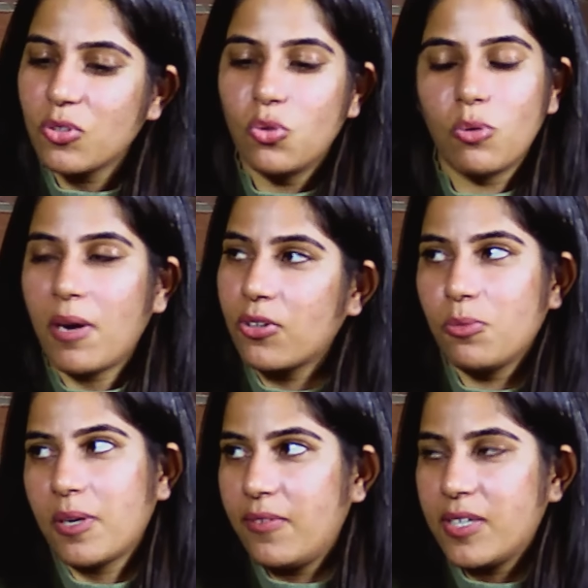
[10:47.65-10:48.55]
टू गो बैक
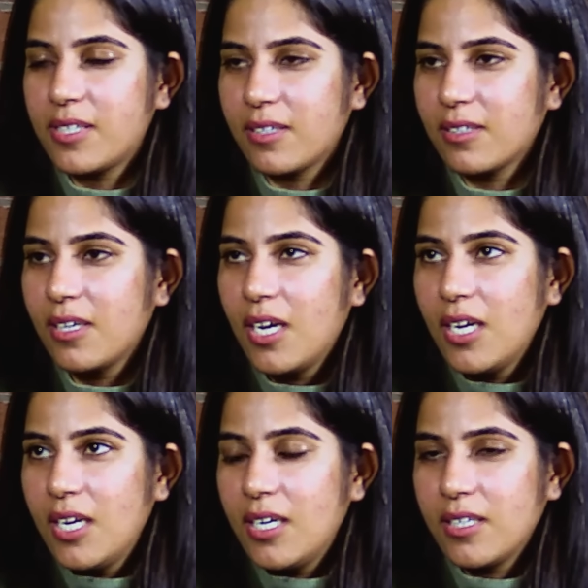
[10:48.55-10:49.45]
टू प्राइवेट सेक्टर
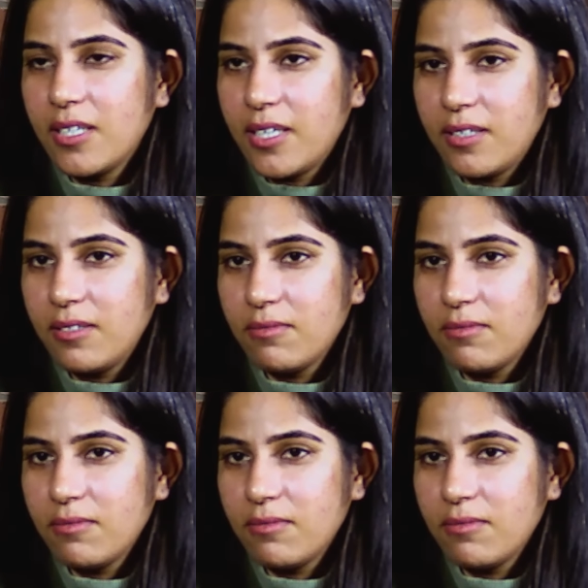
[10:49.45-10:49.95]
एंड देन